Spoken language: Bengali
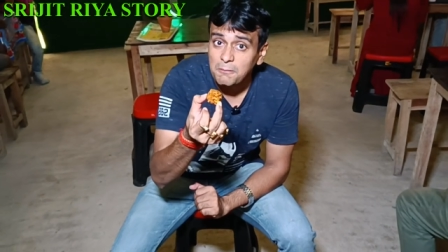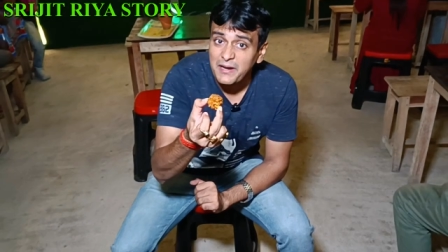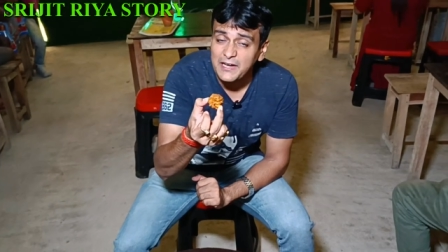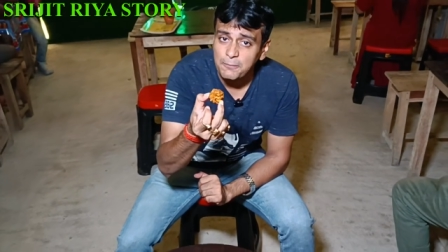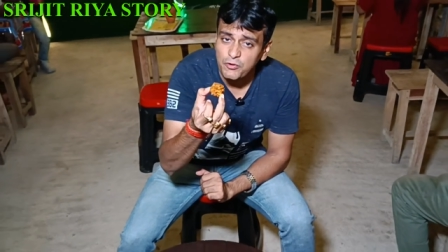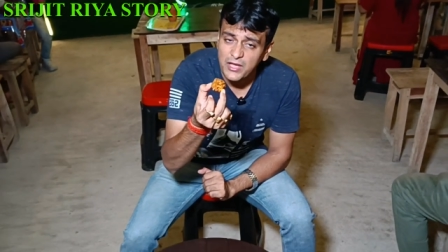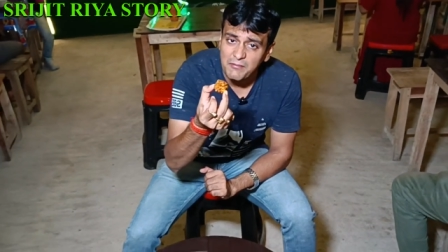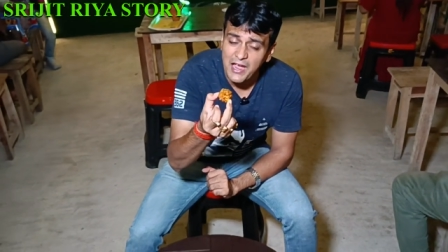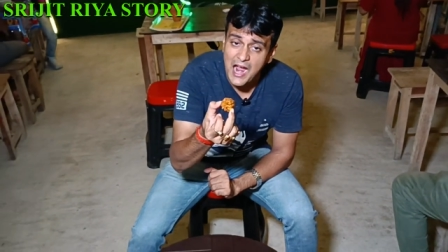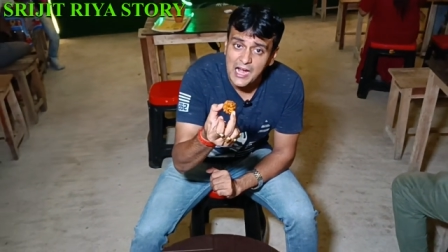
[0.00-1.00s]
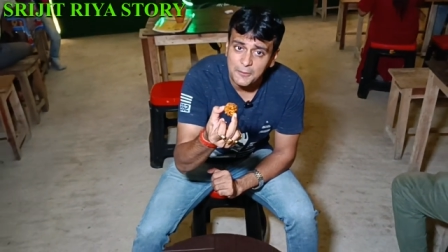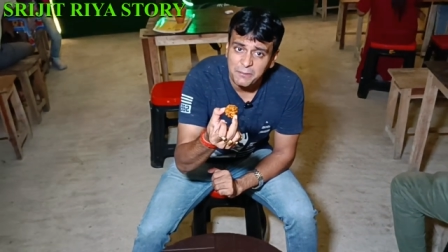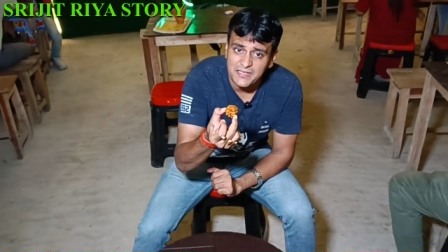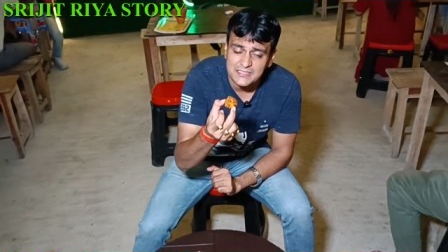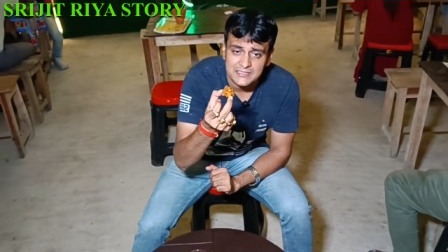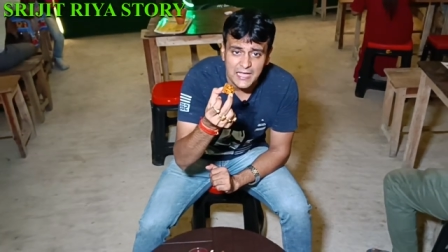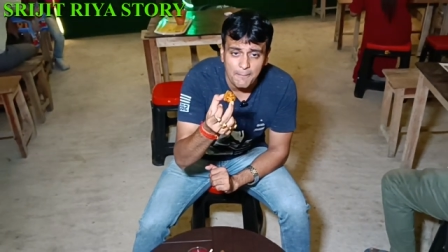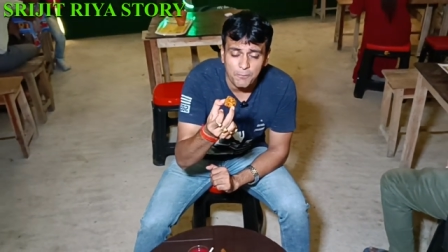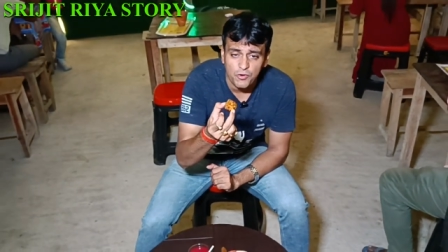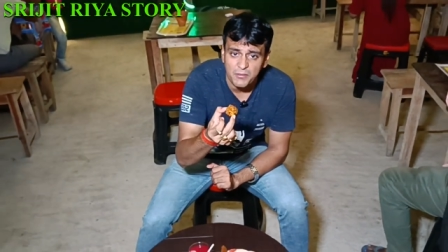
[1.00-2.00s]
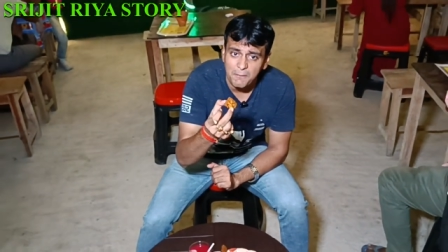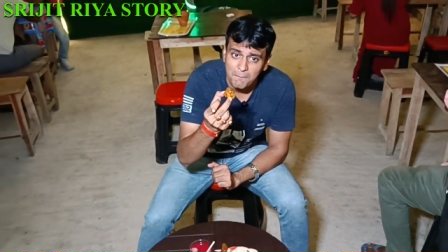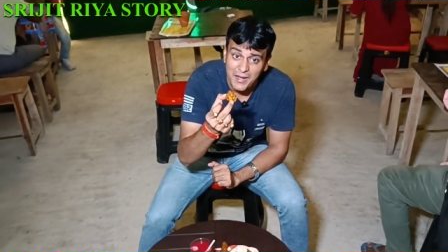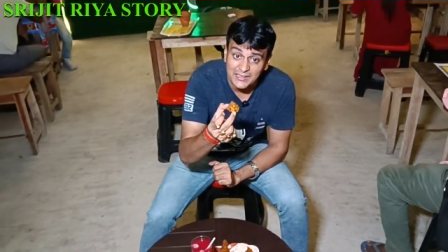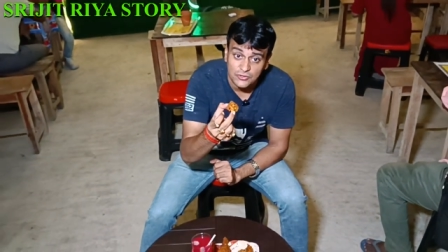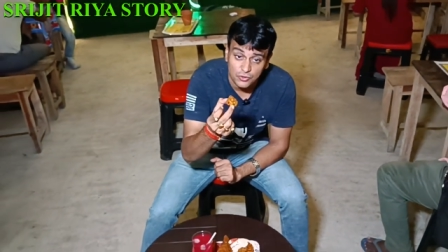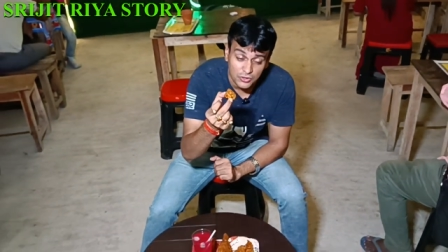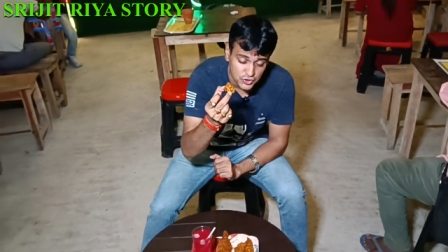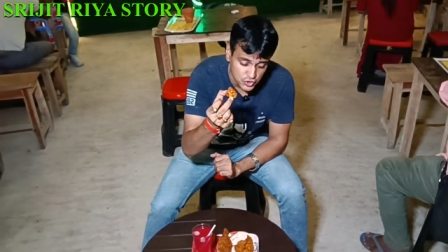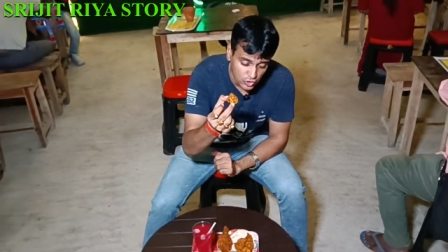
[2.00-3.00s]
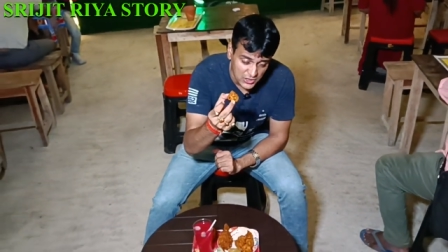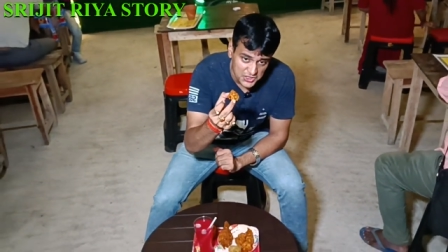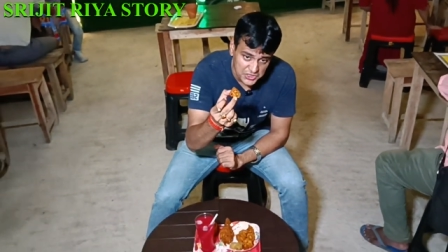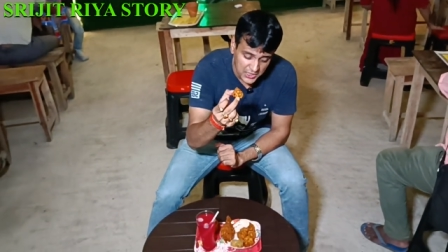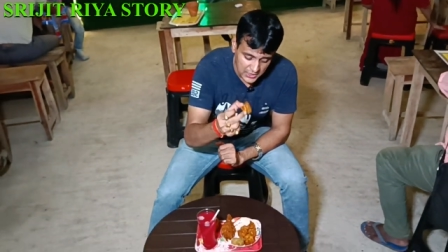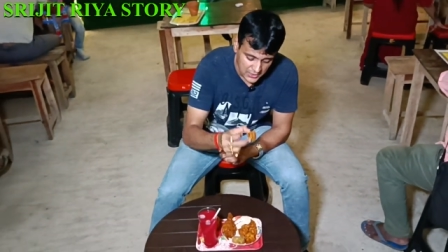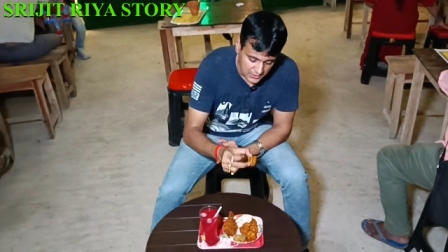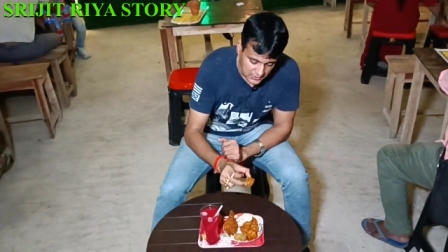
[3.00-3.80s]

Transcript: প্লেটে পড়ে যাবে আট পিস দাম পড়বে মাত্র চল্লিশ টাকা